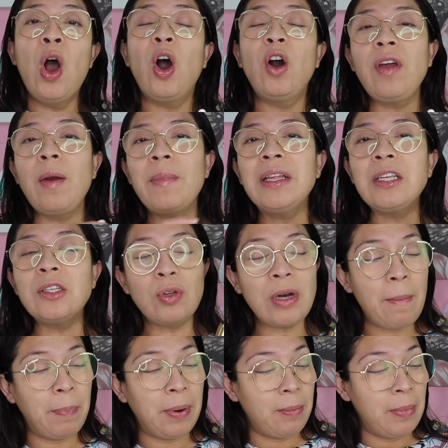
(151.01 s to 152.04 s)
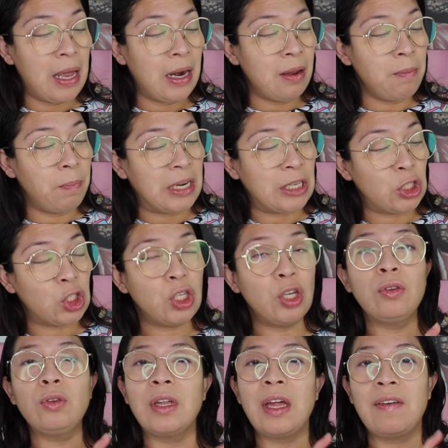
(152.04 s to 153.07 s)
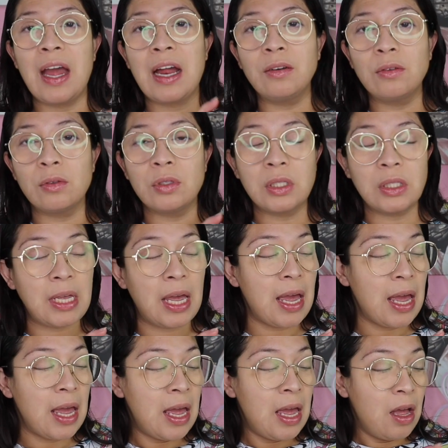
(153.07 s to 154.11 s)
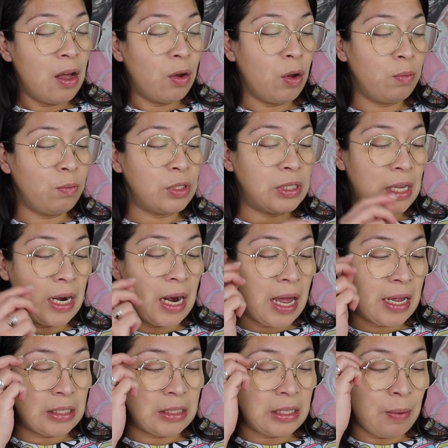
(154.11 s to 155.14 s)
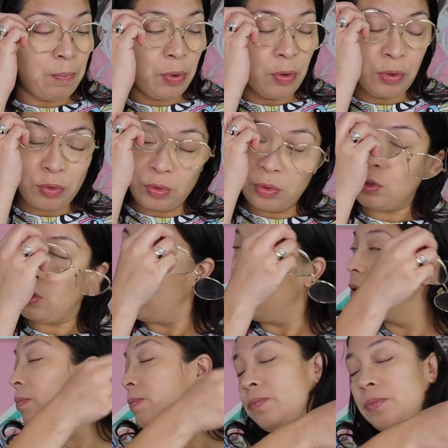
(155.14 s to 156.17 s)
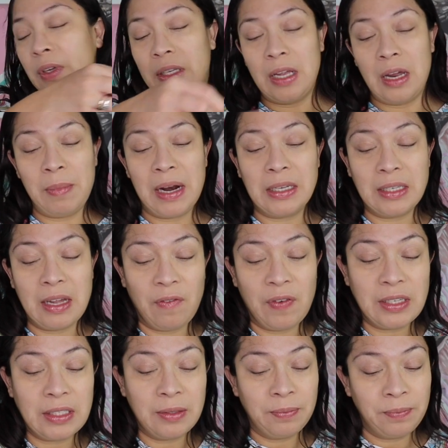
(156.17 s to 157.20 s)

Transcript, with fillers: Obviamente es una primera impresión, todavía no sé cómo será este producto. las gafas.